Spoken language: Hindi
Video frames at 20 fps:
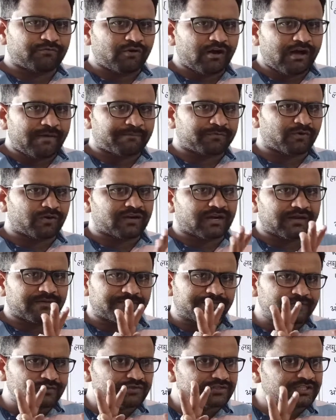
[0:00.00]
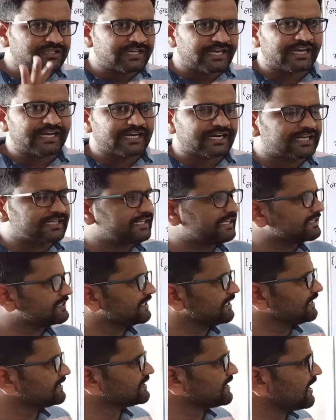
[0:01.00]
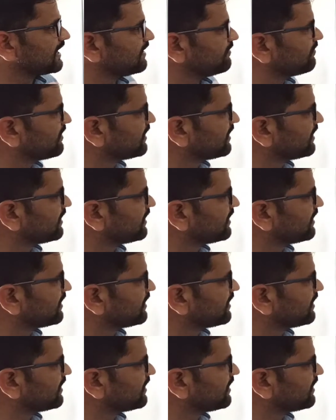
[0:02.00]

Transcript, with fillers: वो आपको कंफ्यूज नहीं कर दे इसलिए सारी